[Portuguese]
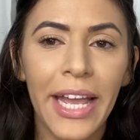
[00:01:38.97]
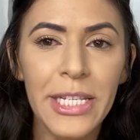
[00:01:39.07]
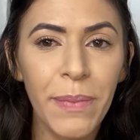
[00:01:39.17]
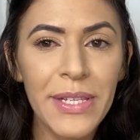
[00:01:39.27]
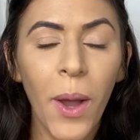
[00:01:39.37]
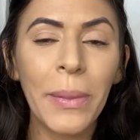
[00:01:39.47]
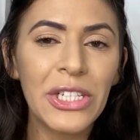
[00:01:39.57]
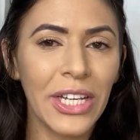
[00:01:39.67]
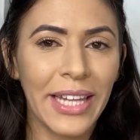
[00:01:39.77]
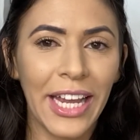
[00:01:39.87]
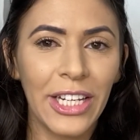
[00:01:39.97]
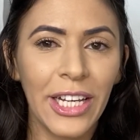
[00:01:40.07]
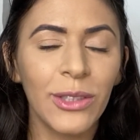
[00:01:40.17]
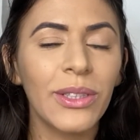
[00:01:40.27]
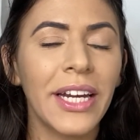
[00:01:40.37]
especialmente a
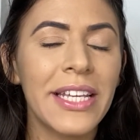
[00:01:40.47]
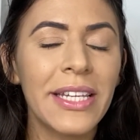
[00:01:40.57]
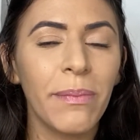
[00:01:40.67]
técnica do 3,